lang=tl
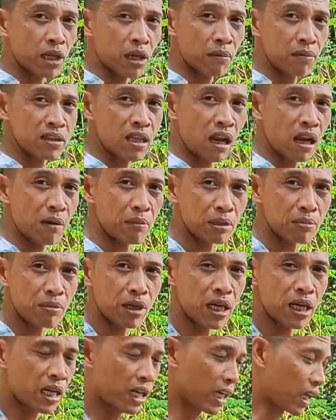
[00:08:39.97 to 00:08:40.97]
maraming salamat
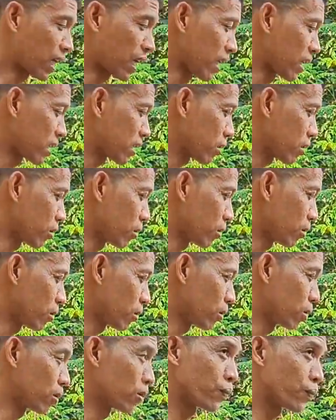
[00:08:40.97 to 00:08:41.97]
mga kago.
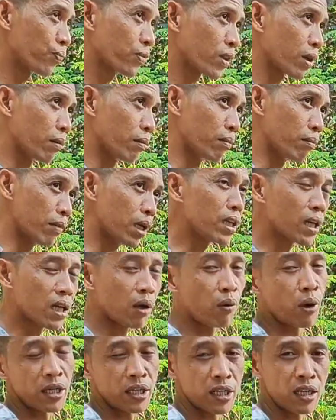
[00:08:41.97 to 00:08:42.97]
Eh, may
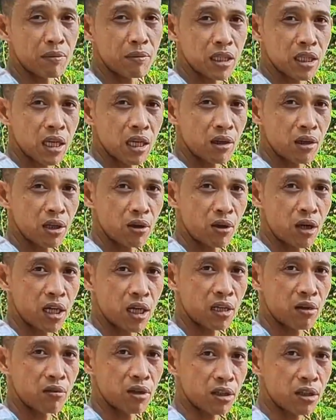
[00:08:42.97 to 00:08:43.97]
nagawa na naman tayo ngayong
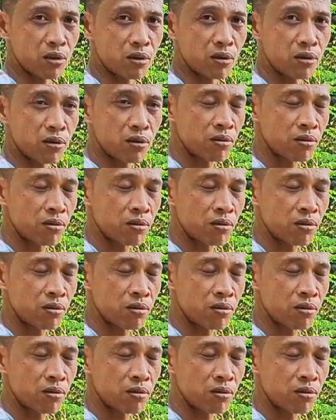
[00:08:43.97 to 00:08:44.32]
araw na to.